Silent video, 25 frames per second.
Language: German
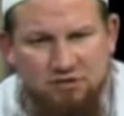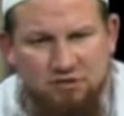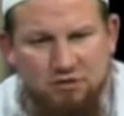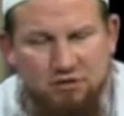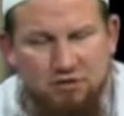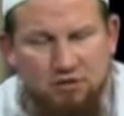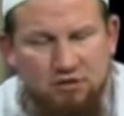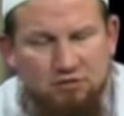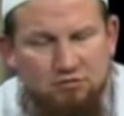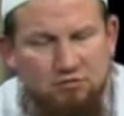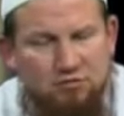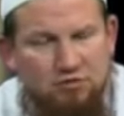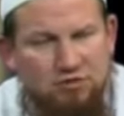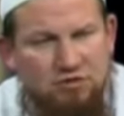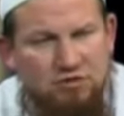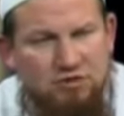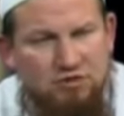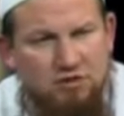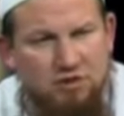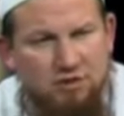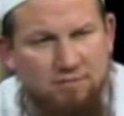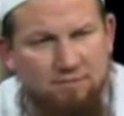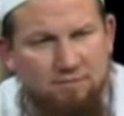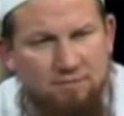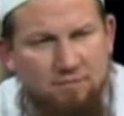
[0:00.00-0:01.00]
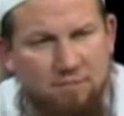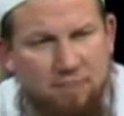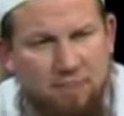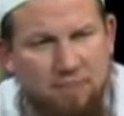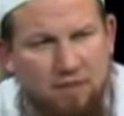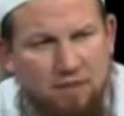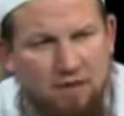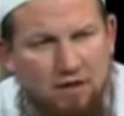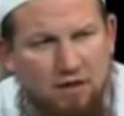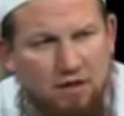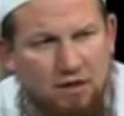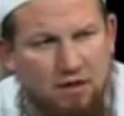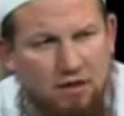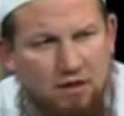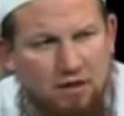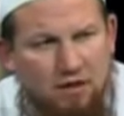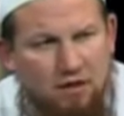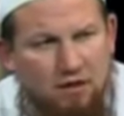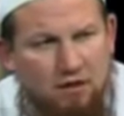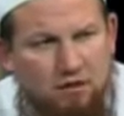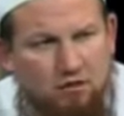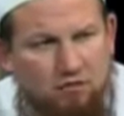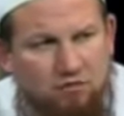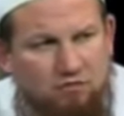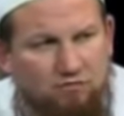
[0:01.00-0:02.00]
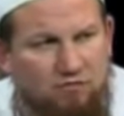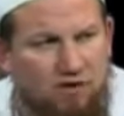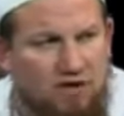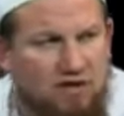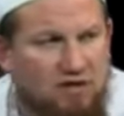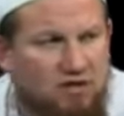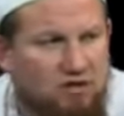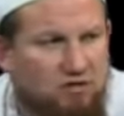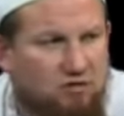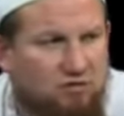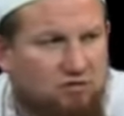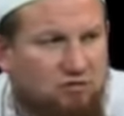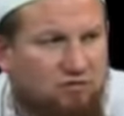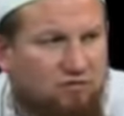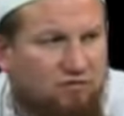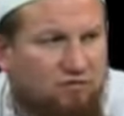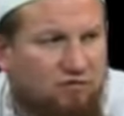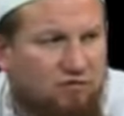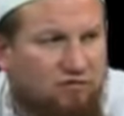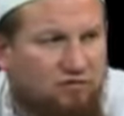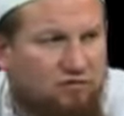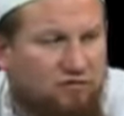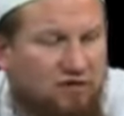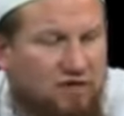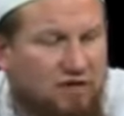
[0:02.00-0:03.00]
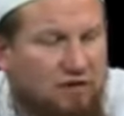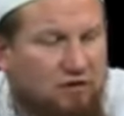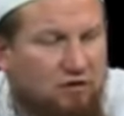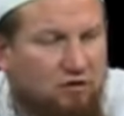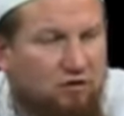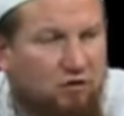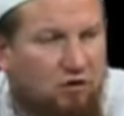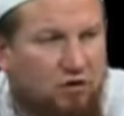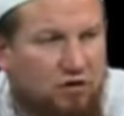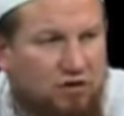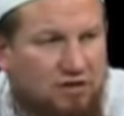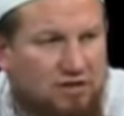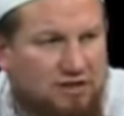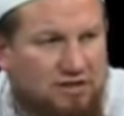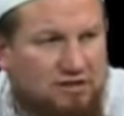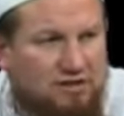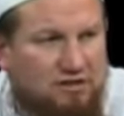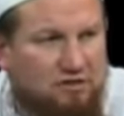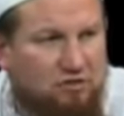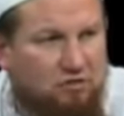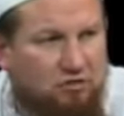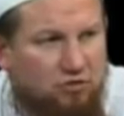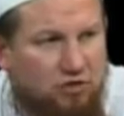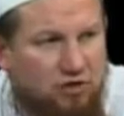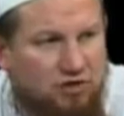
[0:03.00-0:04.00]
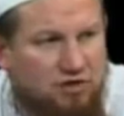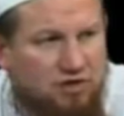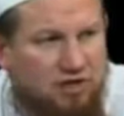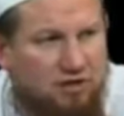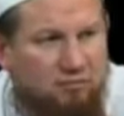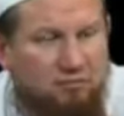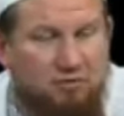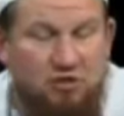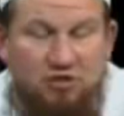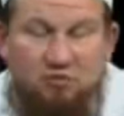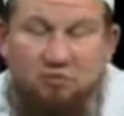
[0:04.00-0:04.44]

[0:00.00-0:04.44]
Ja, und ähm, und weil ich auch von vielen Leuten jetzt gehört habe,